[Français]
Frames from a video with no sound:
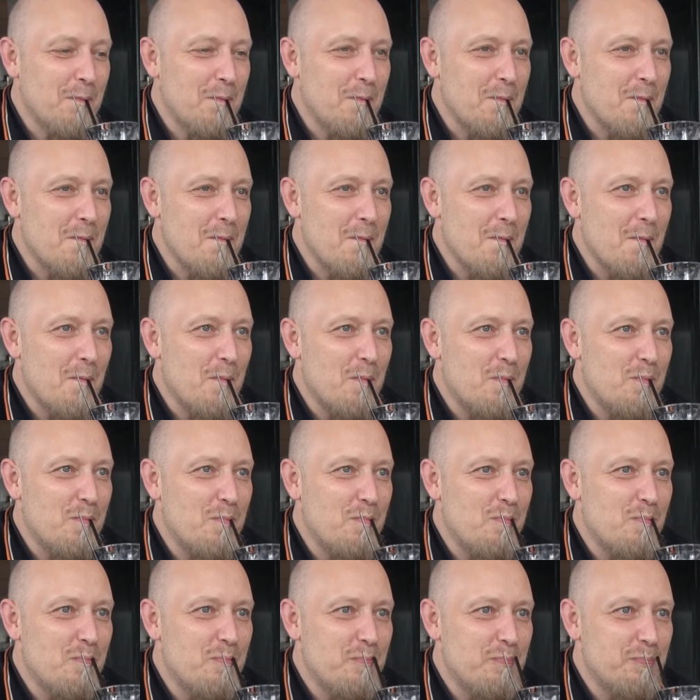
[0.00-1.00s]
J'ai bien fait de pas
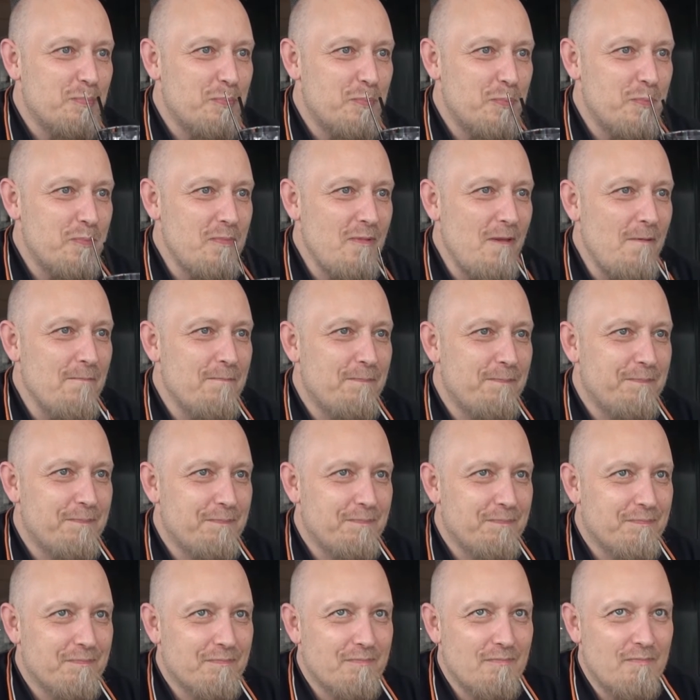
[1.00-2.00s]
laisser pousser les cheveux.
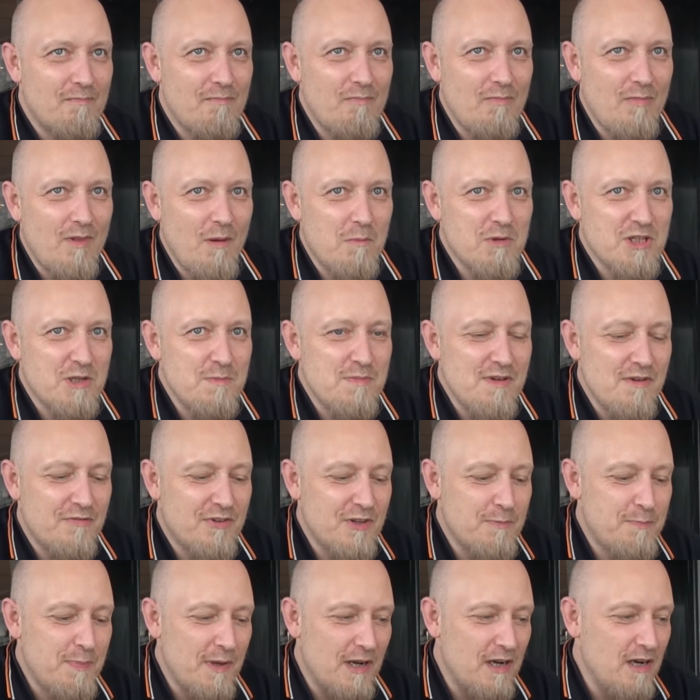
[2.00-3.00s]
J'ai bien fait
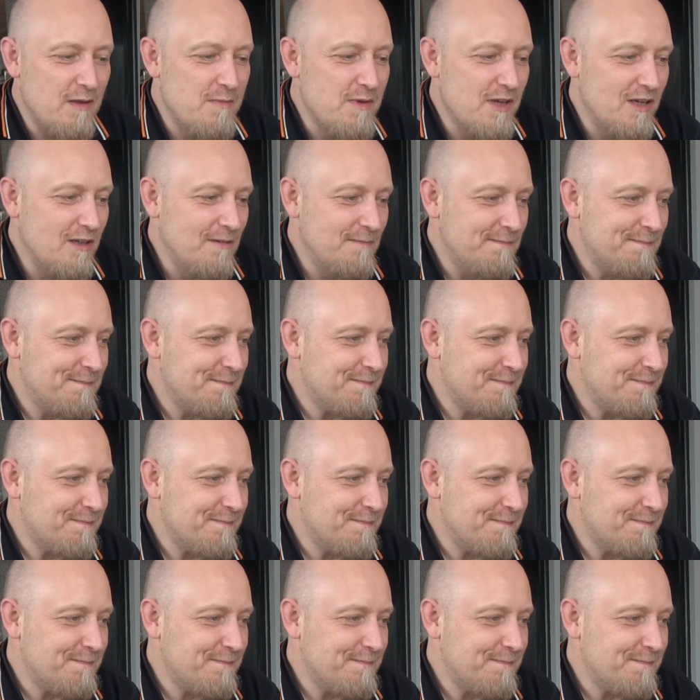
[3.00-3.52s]
de perdre les miens.